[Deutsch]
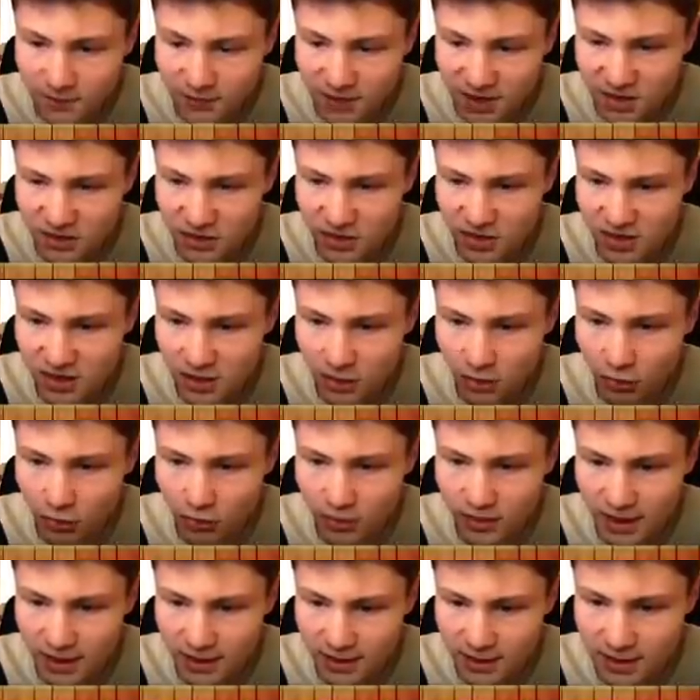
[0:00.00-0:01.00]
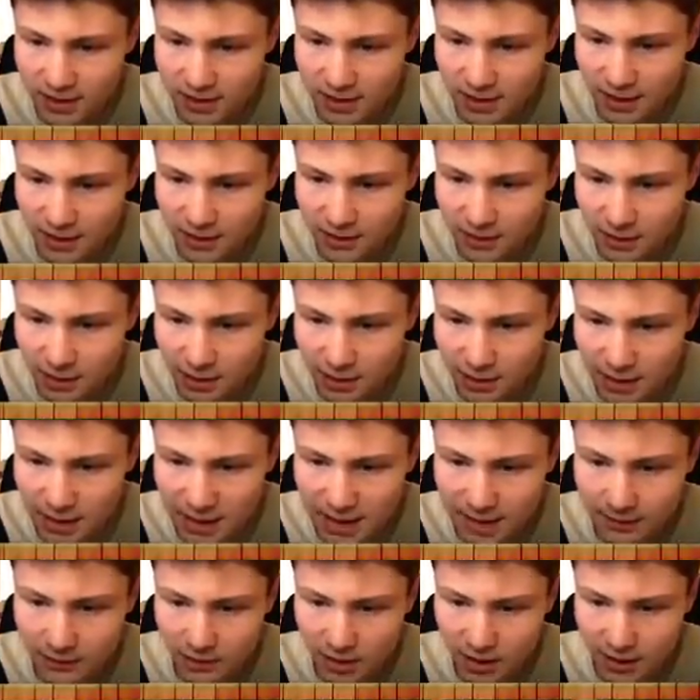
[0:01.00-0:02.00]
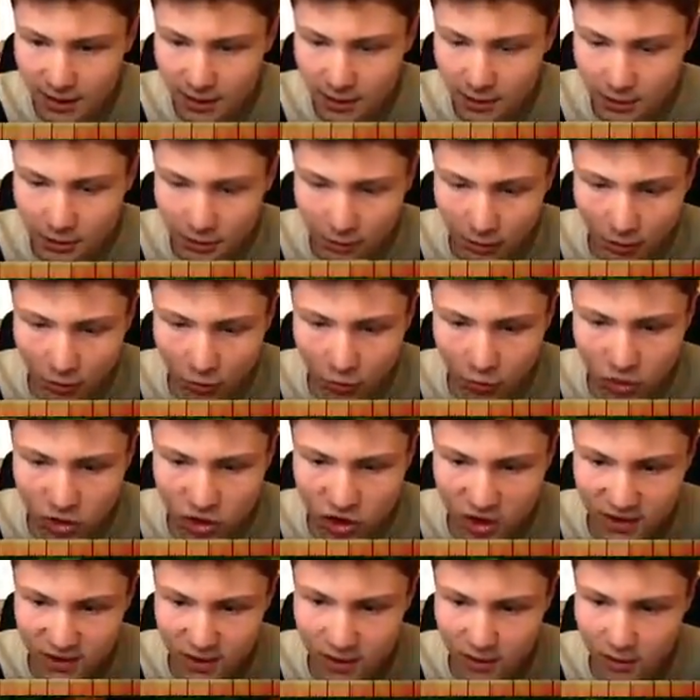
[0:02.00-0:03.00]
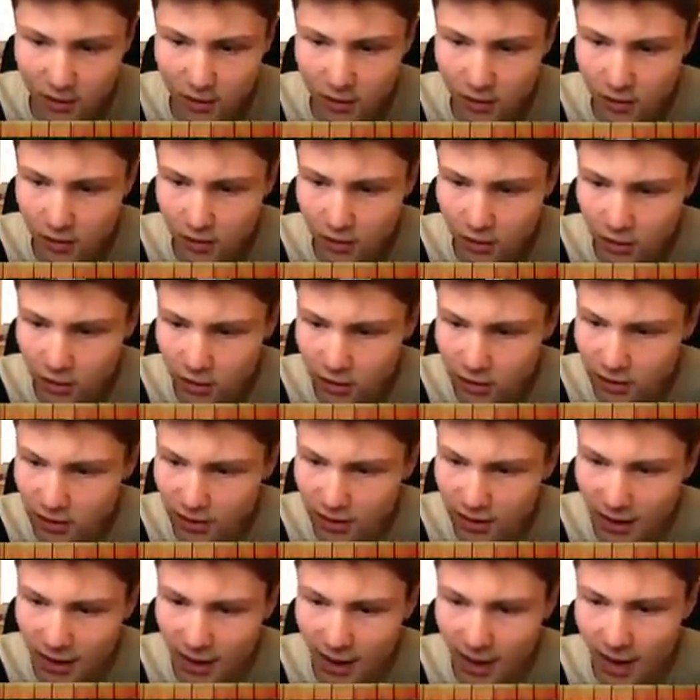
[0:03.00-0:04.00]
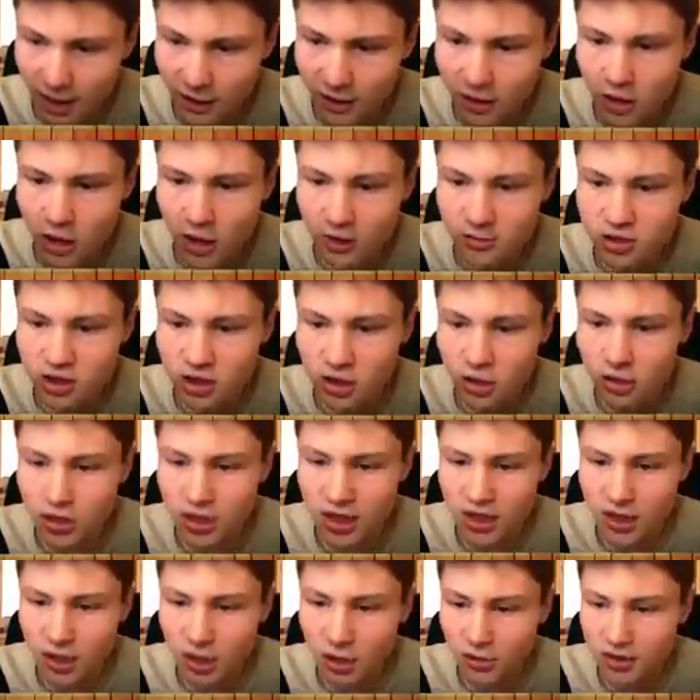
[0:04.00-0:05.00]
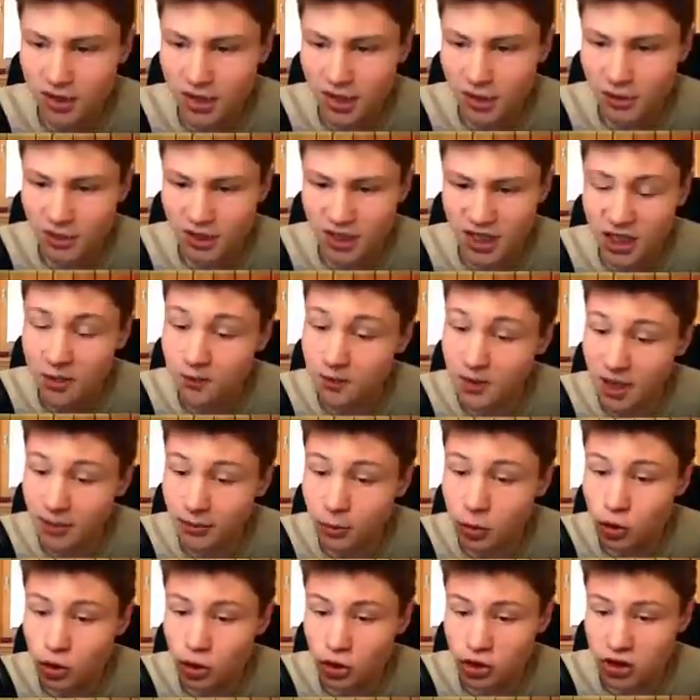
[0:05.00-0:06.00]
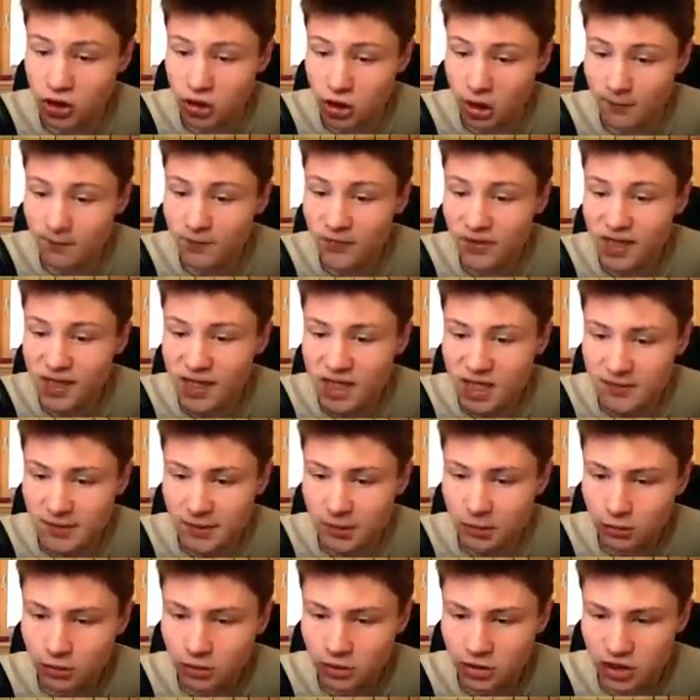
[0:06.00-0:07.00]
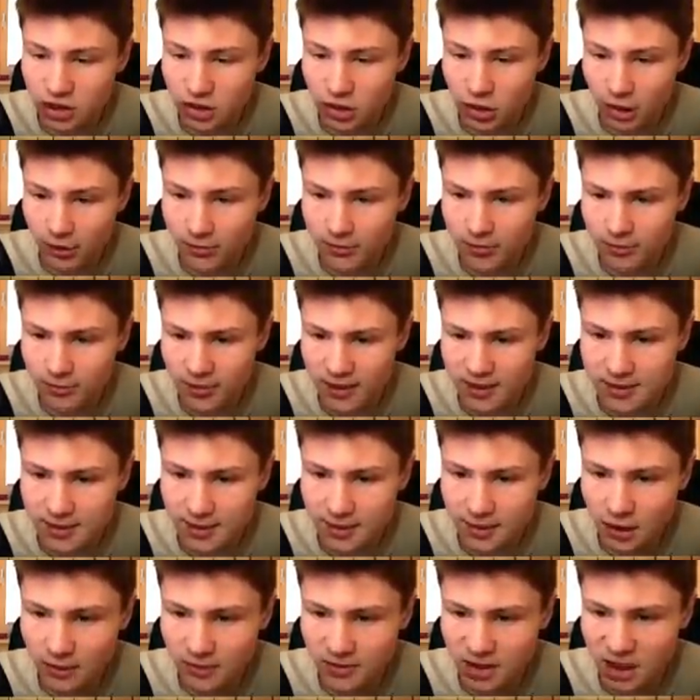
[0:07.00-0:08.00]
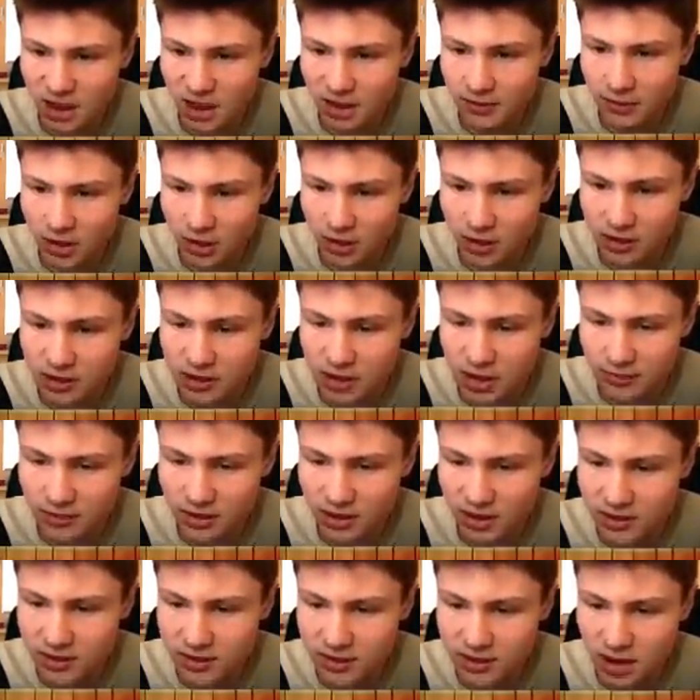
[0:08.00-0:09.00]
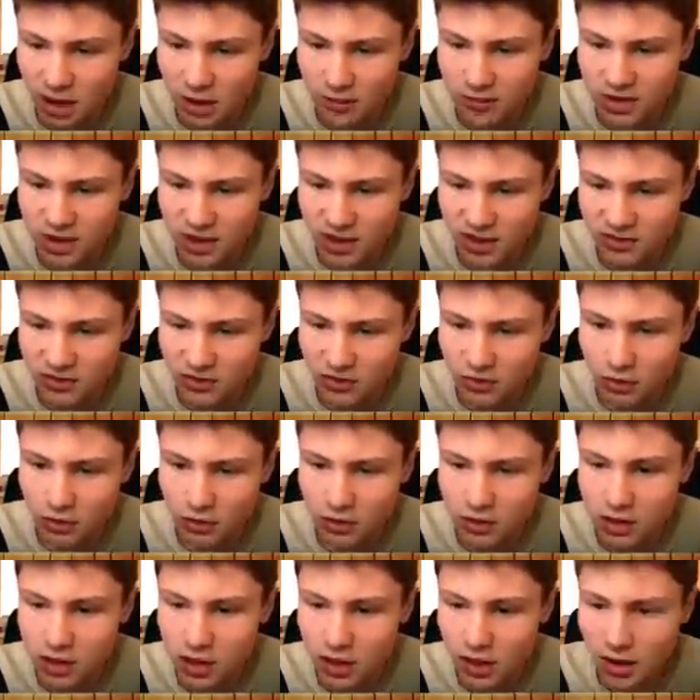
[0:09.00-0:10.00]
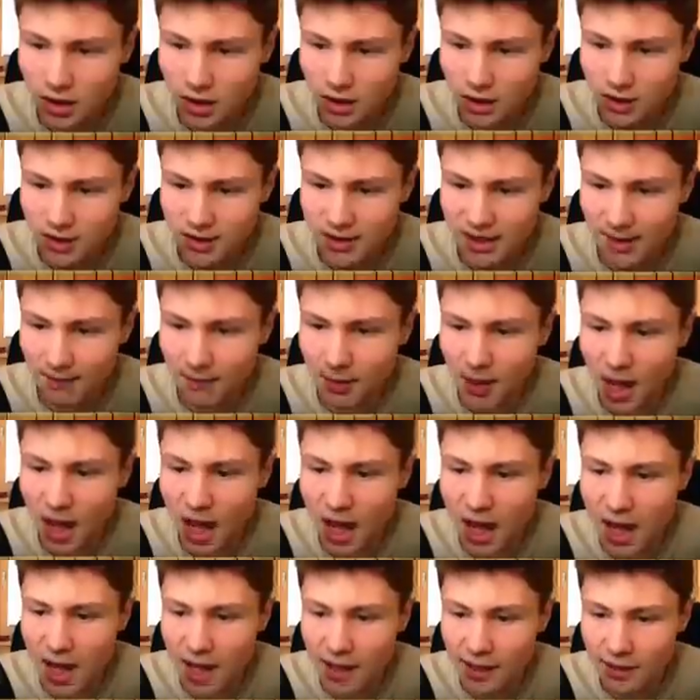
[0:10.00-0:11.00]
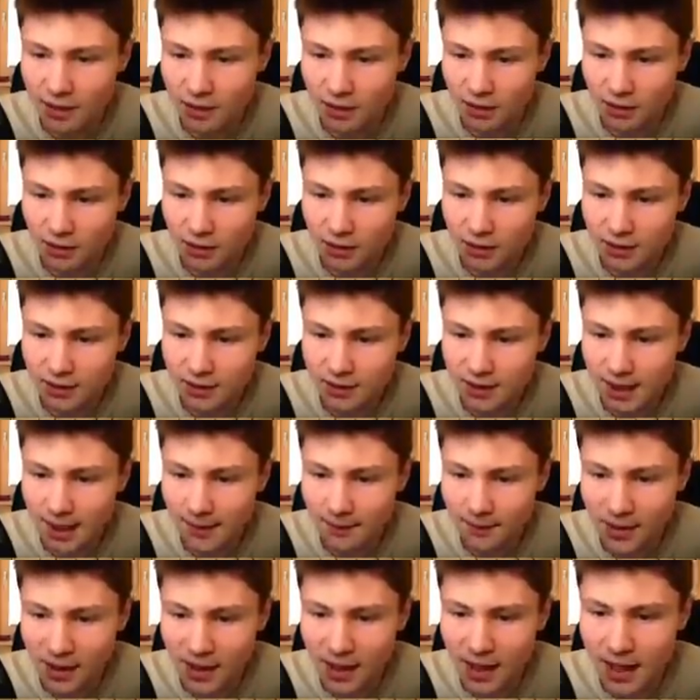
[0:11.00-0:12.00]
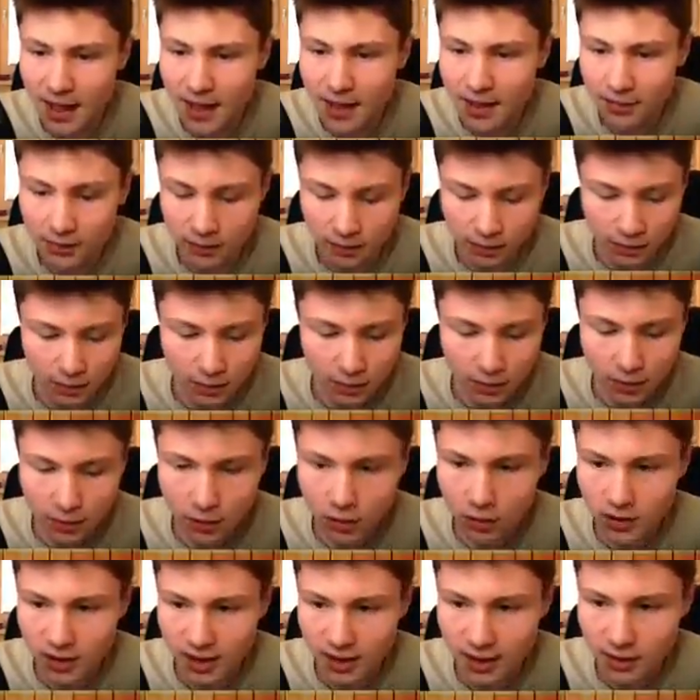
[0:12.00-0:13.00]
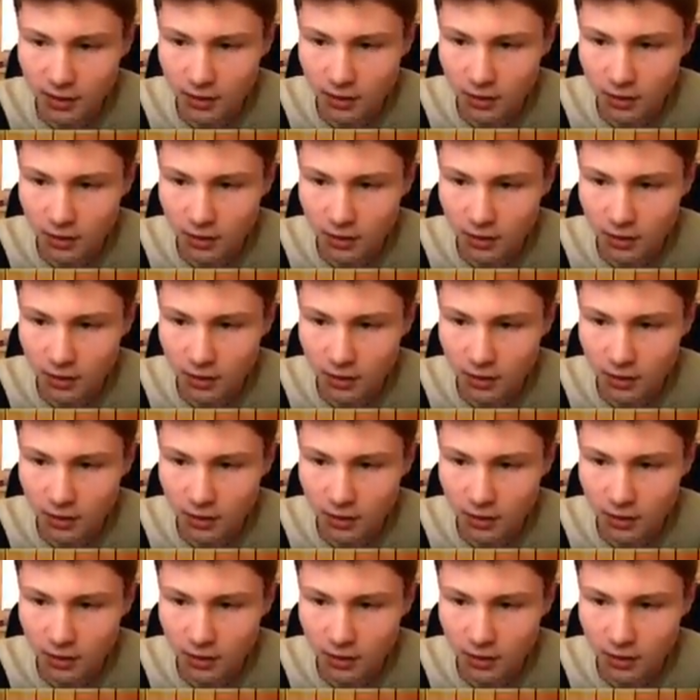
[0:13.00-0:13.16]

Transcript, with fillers: Das kostet auch unendlich an äh, Leben leider. Oh, scheiße. Na, komm schon. Okay, okay, okay. Ich bin aber gut durchgekommen. Bin gut durchgekommen. Mal sehen, ob der immer noch hinter mir ist. Ich traue mich gar nicht zu gucken. Gapping! Gapping! Okay.